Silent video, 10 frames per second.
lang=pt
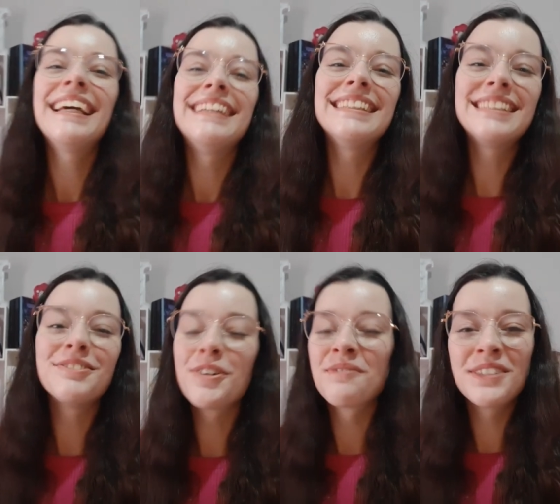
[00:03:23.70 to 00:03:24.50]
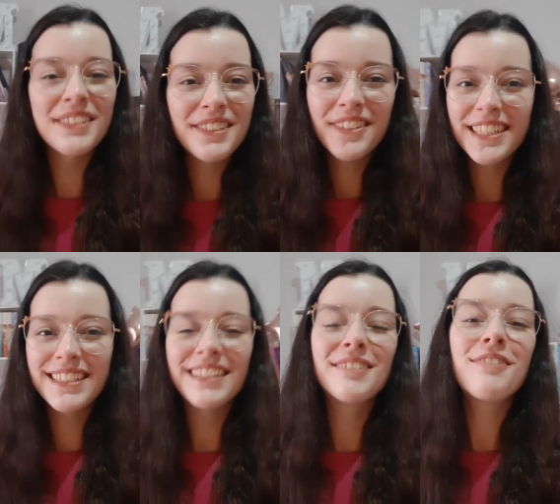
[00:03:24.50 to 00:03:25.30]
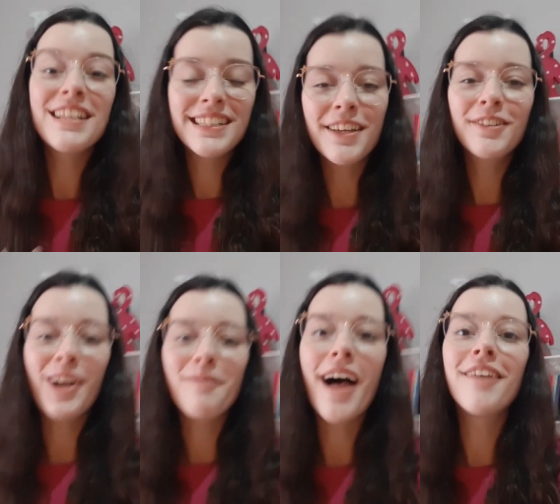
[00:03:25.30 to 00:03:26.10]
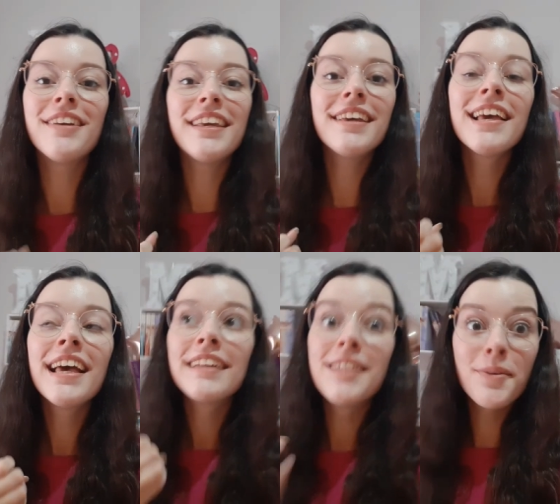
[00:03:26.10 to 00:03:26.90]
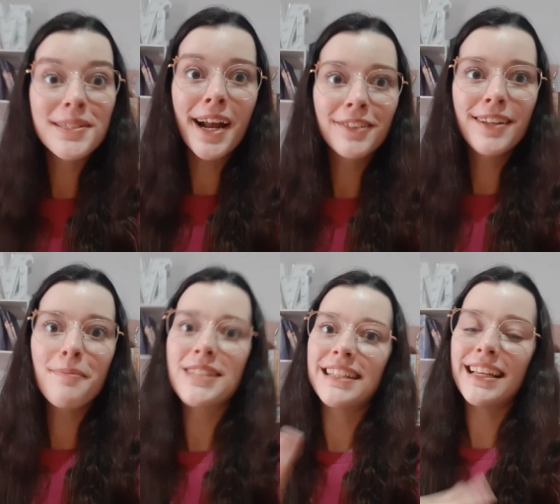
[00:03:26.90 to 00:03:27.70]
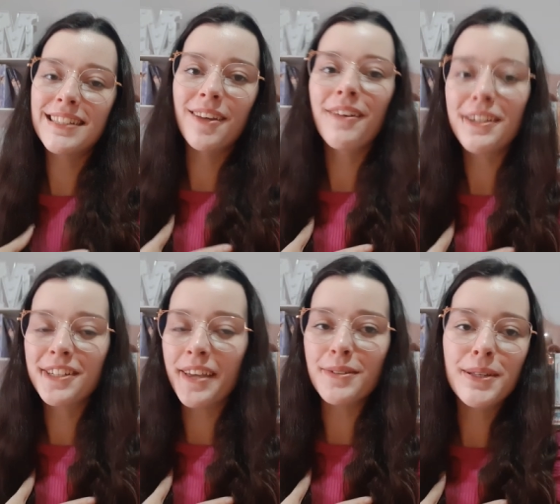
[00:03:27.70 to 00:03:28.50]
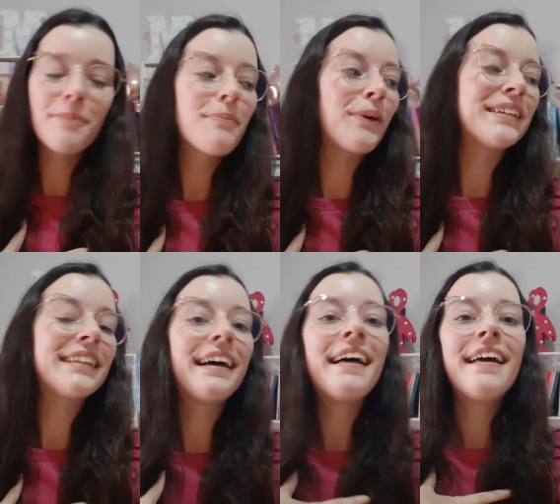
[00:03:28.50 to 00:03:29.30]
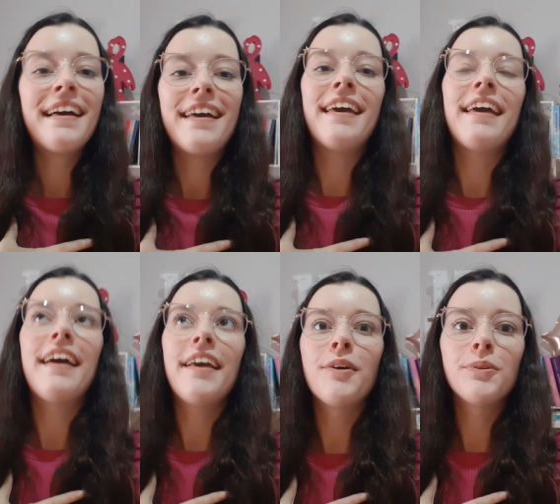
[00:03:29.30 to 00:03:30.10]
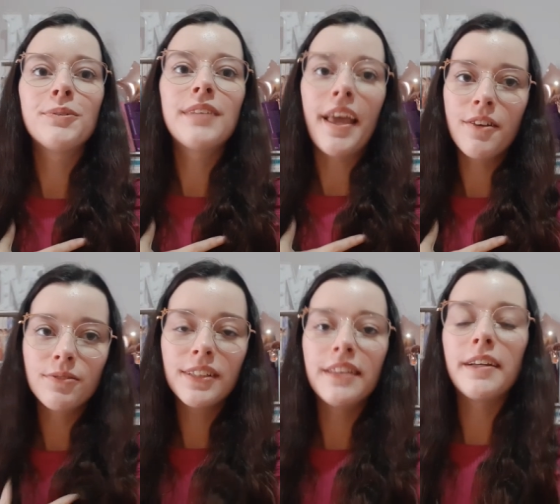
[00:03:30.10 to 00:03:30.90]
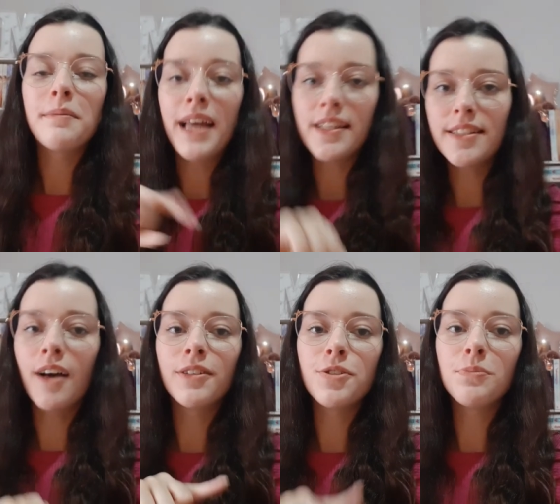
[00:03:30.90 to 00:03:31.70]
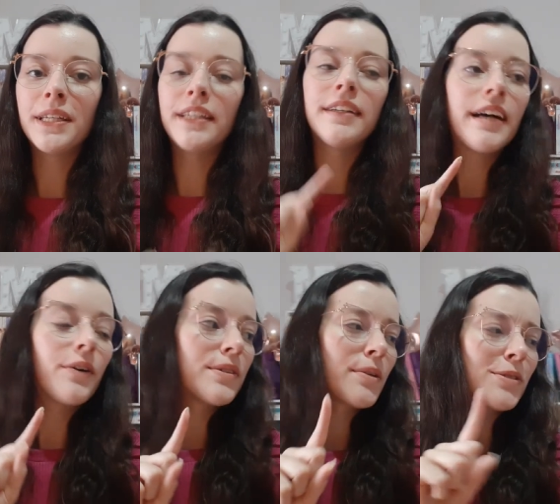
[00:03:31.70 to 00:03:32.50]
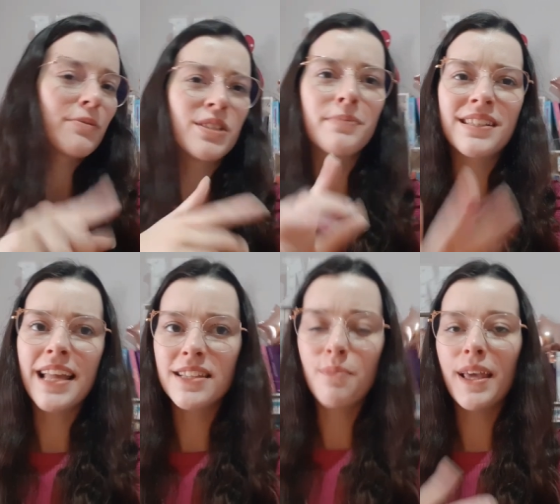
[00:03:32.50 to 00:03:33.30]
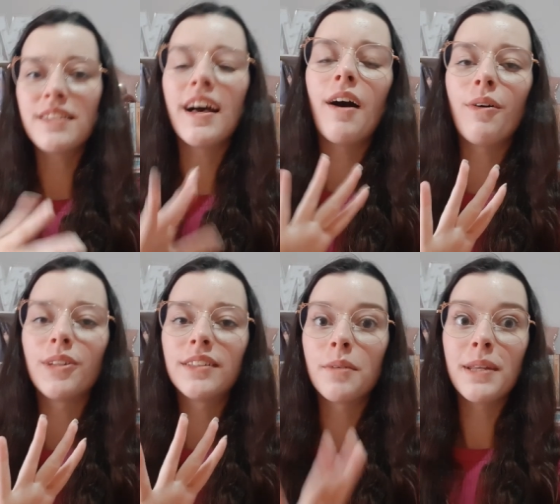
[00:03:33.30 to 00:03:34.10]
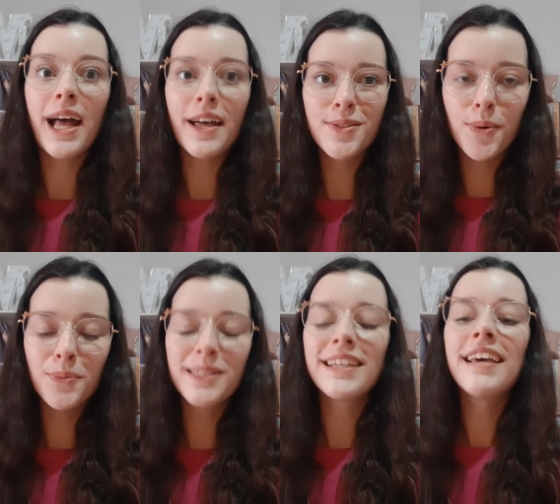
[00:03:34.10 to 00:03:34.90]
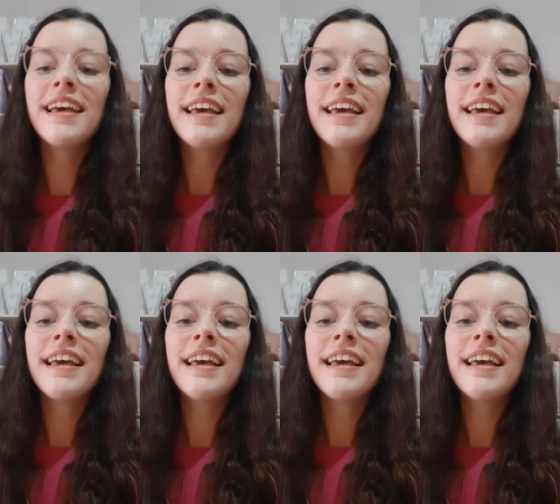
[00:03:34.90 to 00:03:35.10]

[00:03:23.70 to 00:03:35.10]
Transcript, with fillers: E assim, foi muito divertido fazer o trabalho e deu certo da apresentação, e acho que é isso que importa. É, eu tenho que terminar essa aula de manhã, agora são mais ou menos umas 10 meses, a aula termina às 11.